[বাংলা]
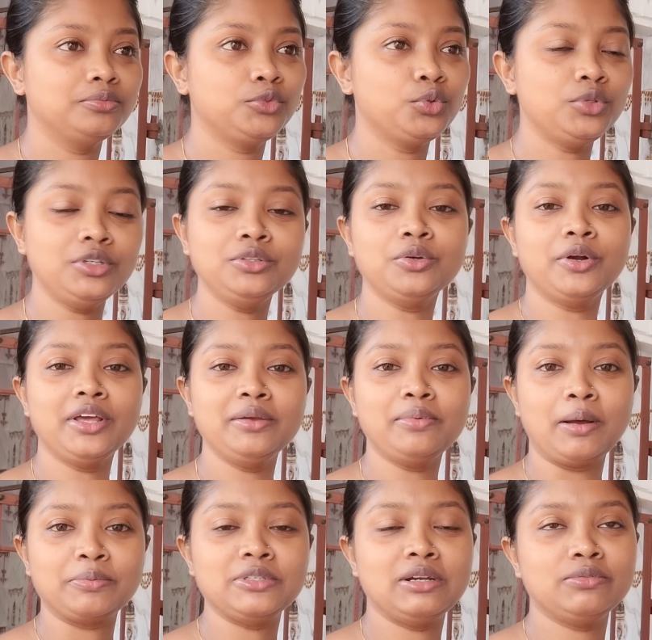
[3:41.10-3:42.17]
দুদিন ধরেই
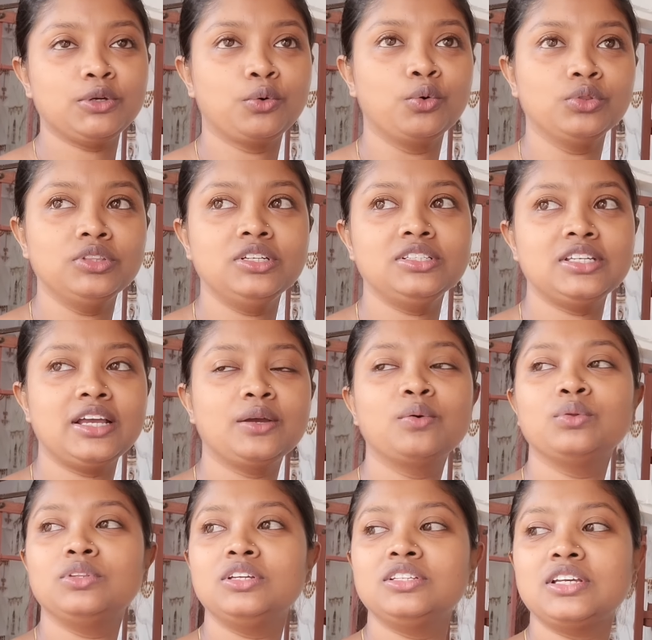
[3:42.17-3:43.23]
ভাবছিলাম যে কোন দিন যাই
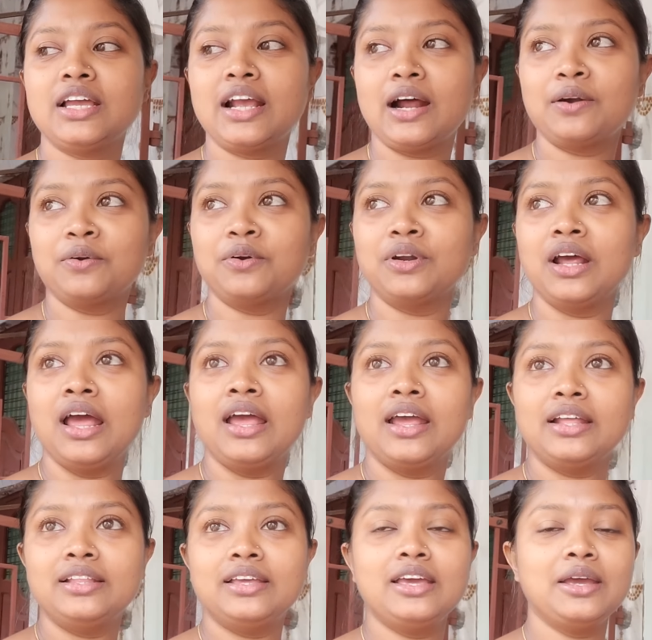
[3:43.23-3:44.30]
কোন দিন যাই কারণ
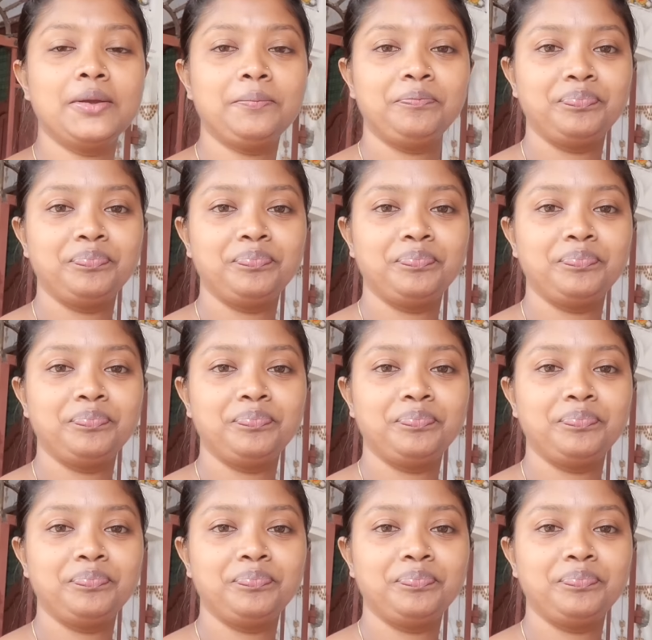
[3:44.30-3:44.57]
এদিকে